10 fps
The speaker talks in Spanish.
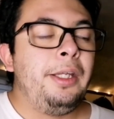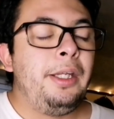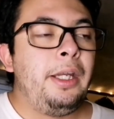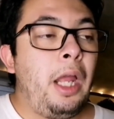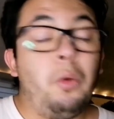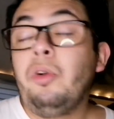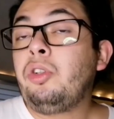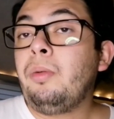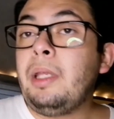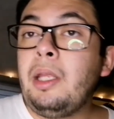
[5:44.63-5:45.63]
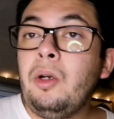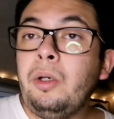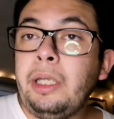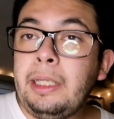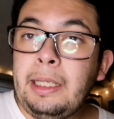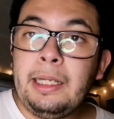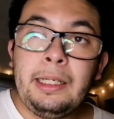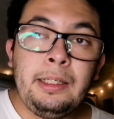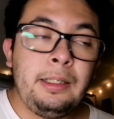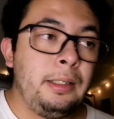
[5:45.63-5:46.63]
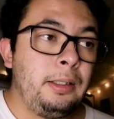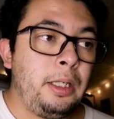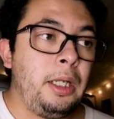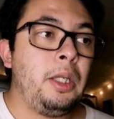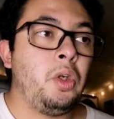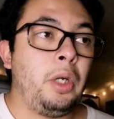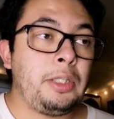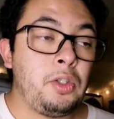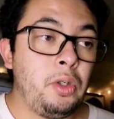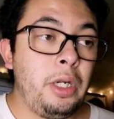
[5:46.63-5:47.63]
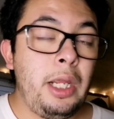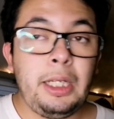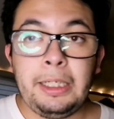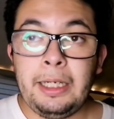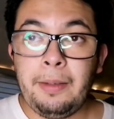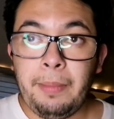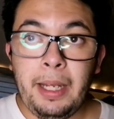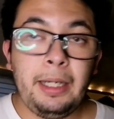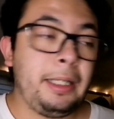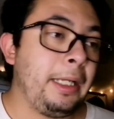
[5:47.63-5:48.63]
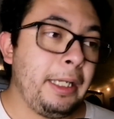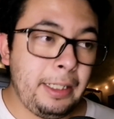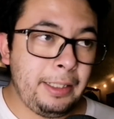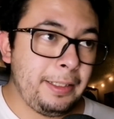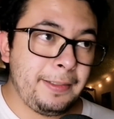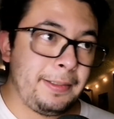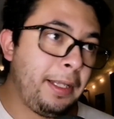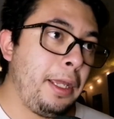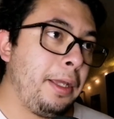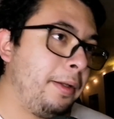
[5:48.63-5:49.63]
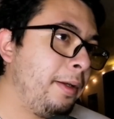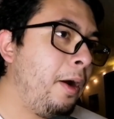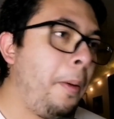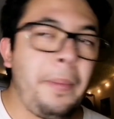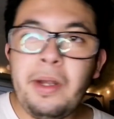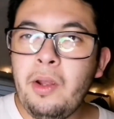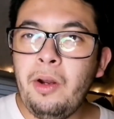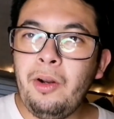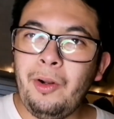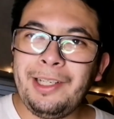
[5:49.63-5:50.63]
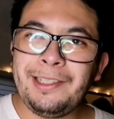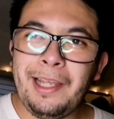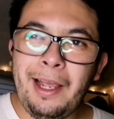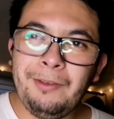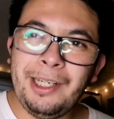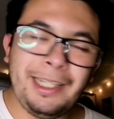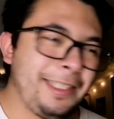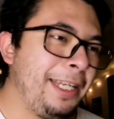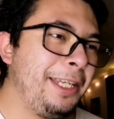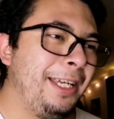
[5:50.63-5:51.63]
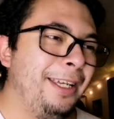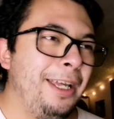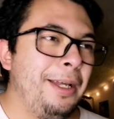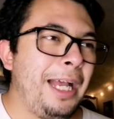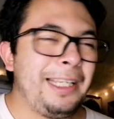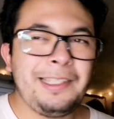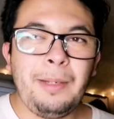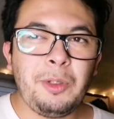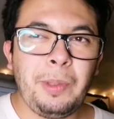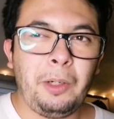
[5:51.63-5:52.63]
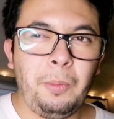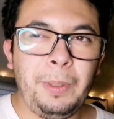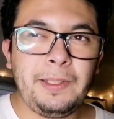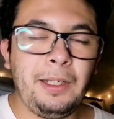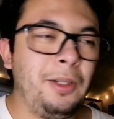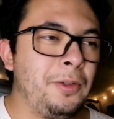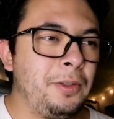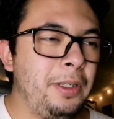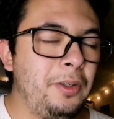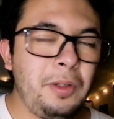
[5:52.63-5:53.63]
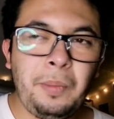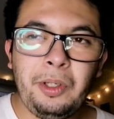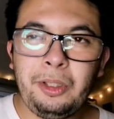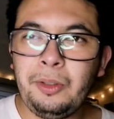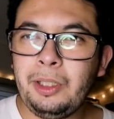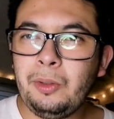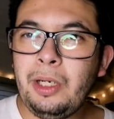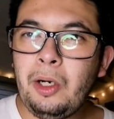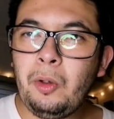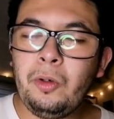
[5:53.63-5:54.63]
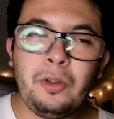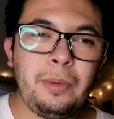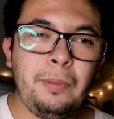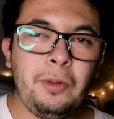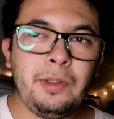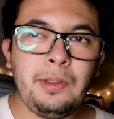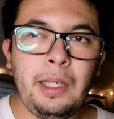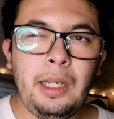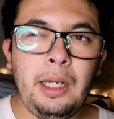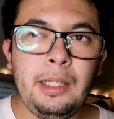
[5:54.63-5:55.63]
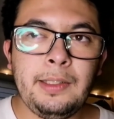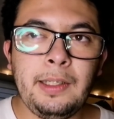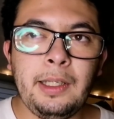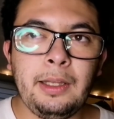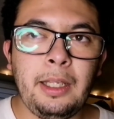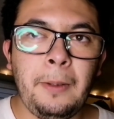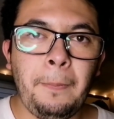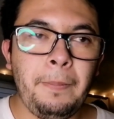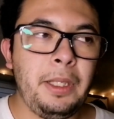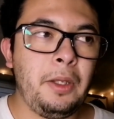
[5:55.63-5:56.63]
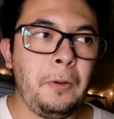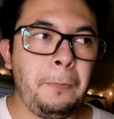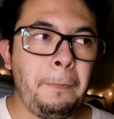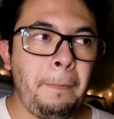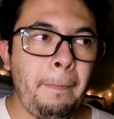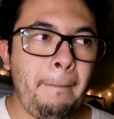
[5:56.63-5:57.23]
Eh, algún otro video que quieran que yo reaccione, que quieran ver, que quieran este, opinión o lo que sea, una reseña. Aquí estamos para complacerlos. Yo soy Proyecto Gato Negro. Nos vemos en el siguiente video.